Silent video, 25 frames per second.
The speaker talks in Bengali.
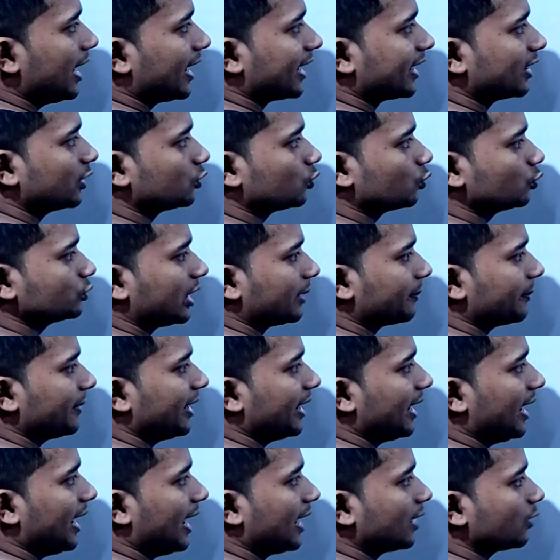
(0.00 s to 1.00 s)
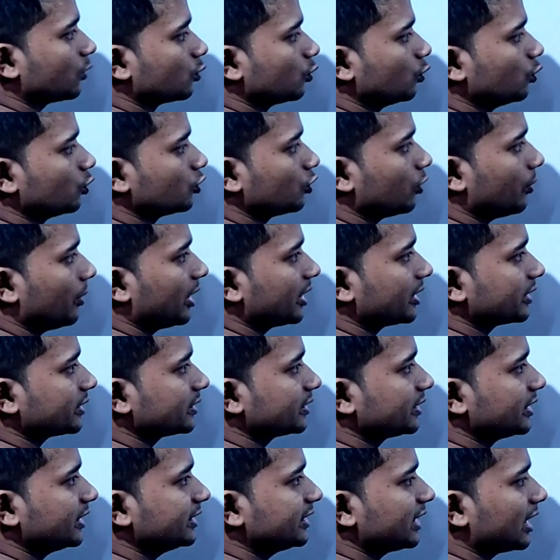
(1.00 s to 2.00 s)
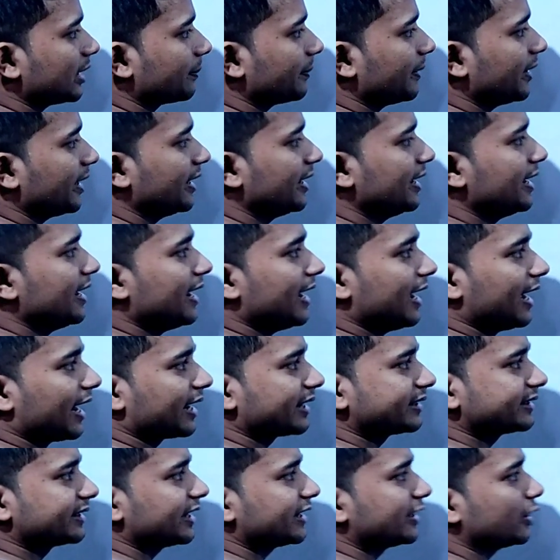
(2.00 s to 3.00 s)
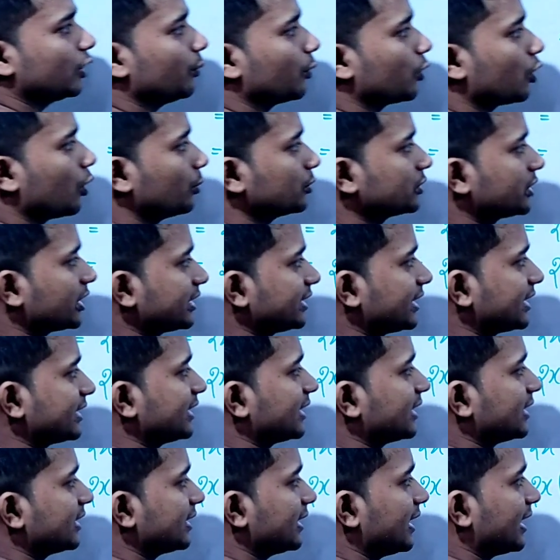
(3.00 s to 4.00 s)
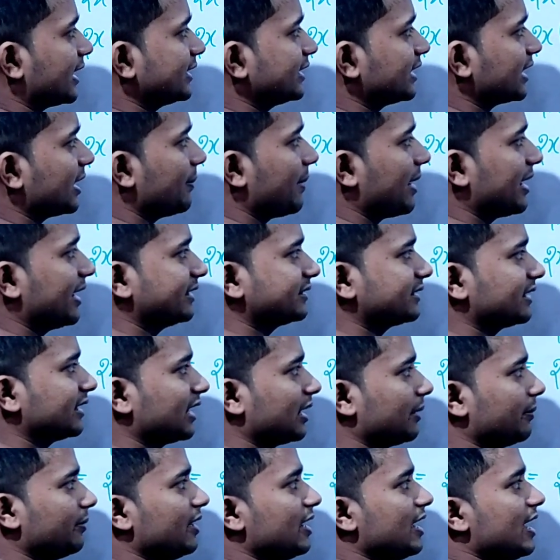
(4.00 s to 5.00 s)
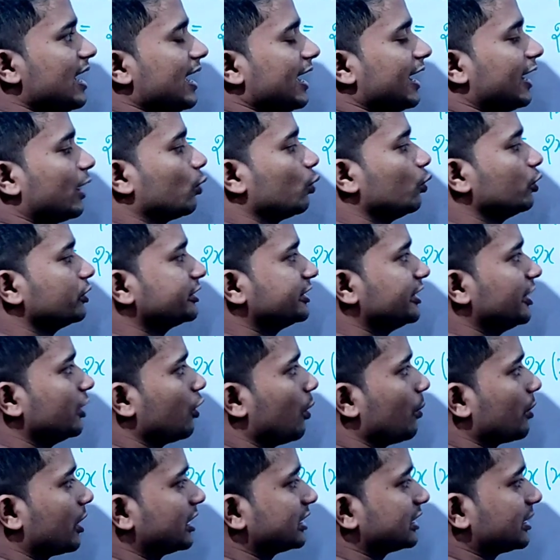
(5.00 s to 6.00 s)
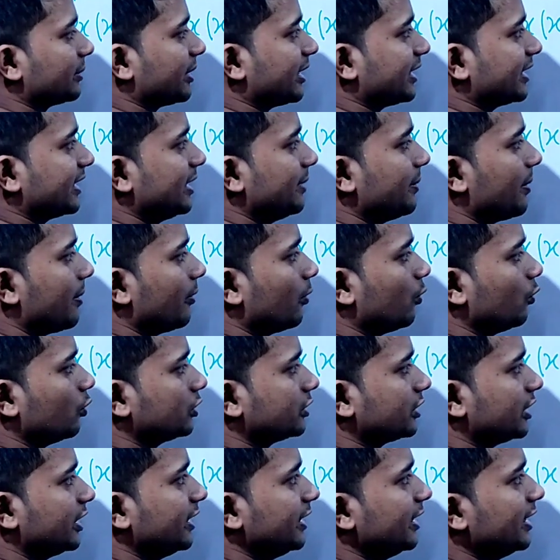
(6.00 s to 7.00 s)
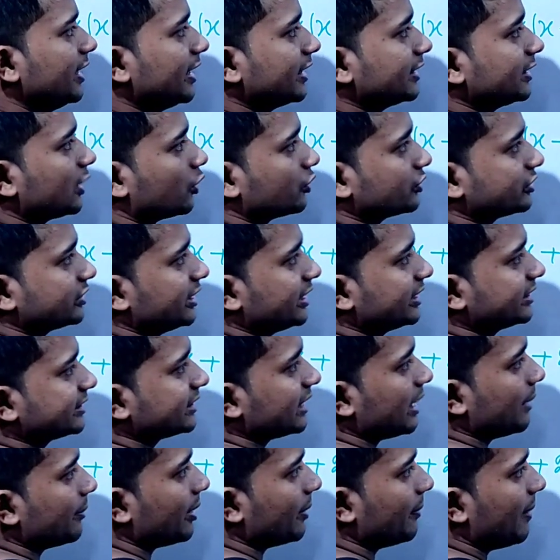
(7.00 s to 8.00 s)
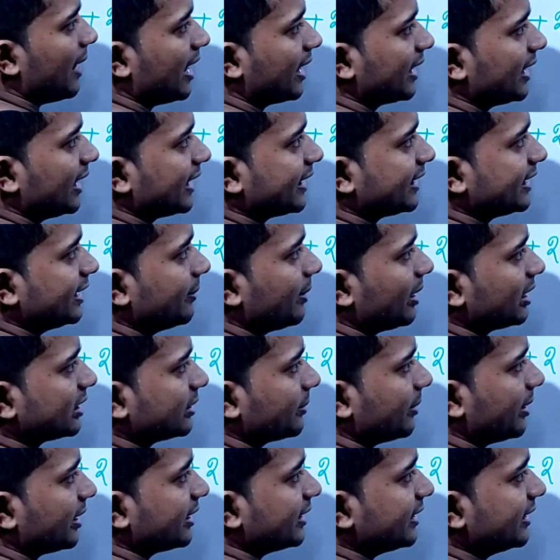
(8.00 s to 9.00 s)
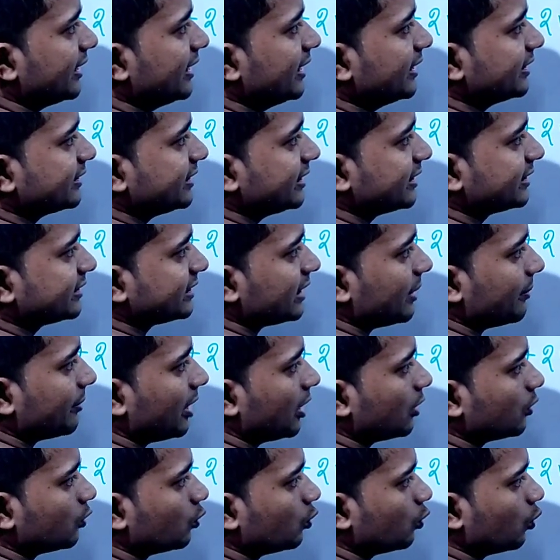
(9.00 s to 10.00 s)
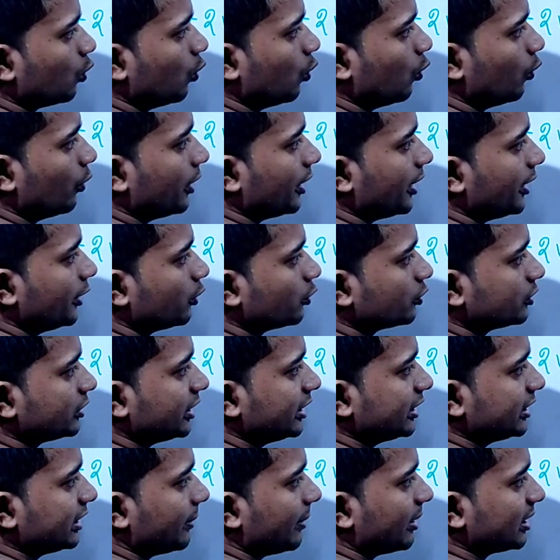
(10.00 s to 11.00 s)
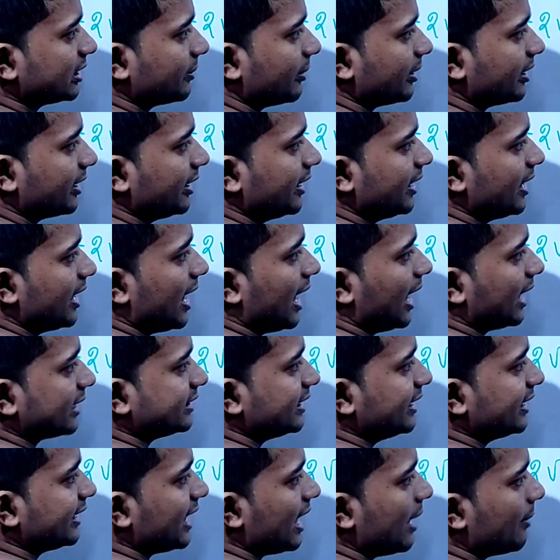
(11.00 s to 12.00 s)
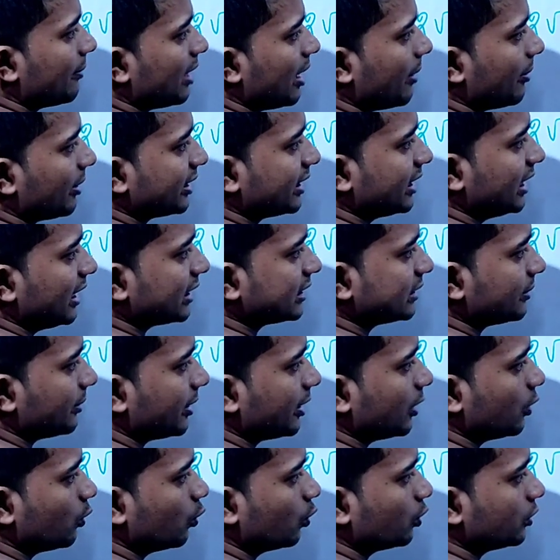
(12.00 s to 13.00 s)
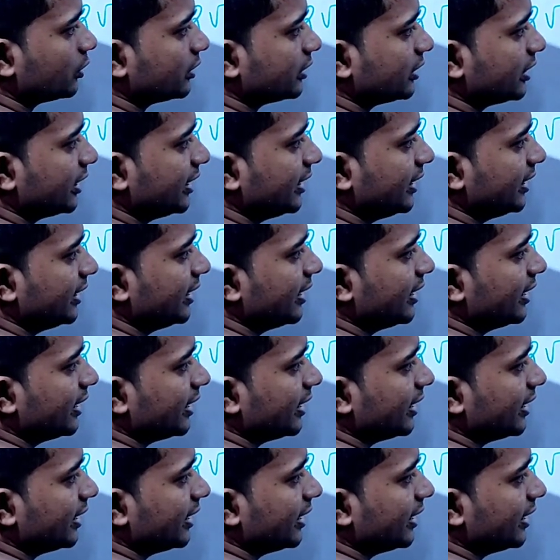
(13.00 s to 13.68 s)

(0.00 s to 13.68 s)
এখানে টু থাকবে আর রুট ওভার থ্রি থাকবে এখান থেকে কি কমন থাকে দেখা যাক এখান থেকে মাইনাস আনলাম এর রুট থ্রি কমন আনতে পারি কীভাবে রুট থ্রি দেখো সিক্সকে আমরা ভাঙলে কী ভাঙতে পারি সিক্সকে আমরা টু ইন্টু থ্রিতে ভাঙতে পারি আর থ্রিকে আমরা আবার কী লিখতে পারি রুট থ্রি